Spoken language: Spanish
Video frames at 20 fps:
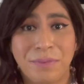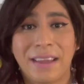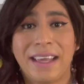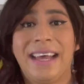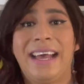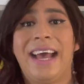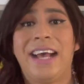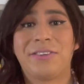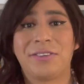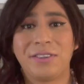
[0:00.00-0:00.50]

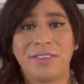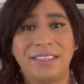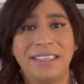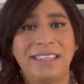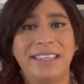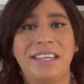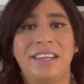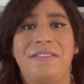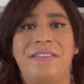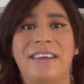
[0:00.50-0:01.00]
Eso
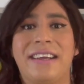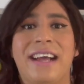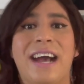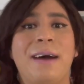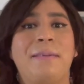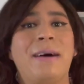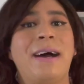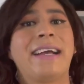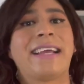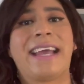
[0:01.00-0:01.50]

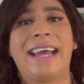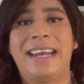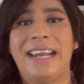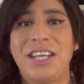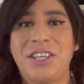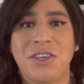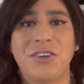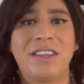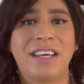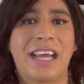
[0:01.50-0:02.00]
significaba que el
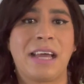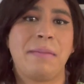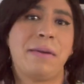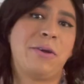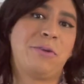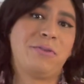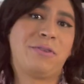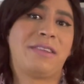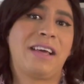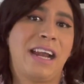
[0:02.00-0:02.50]
hecho de que me
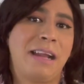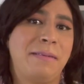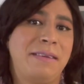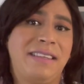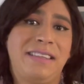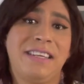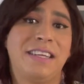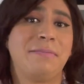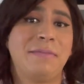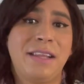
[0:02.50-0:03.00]
gustara
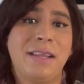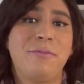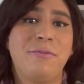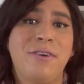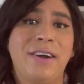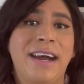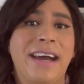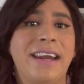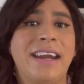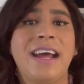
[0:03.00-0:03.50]
vestirme de
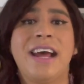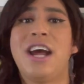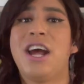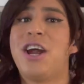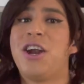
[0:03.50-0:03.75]
mujer